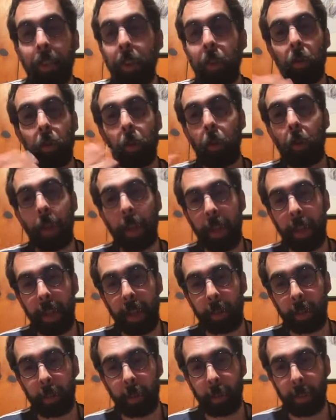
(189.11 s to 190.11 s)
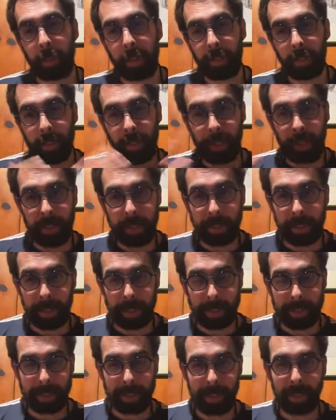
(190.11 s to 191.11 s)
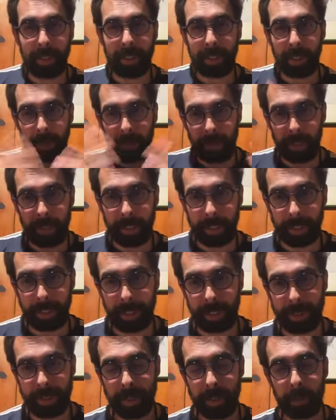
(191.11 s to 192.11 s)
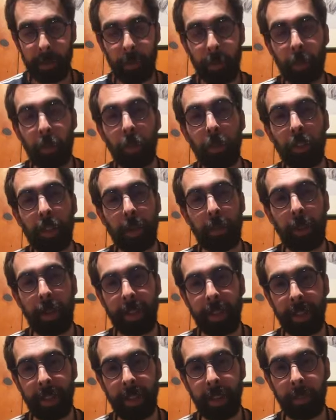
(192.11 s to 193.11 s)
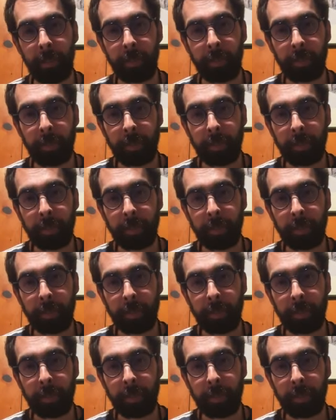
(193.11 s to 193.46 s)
incorreto, não deveria ser assim, deveria ter sido de outra maneira.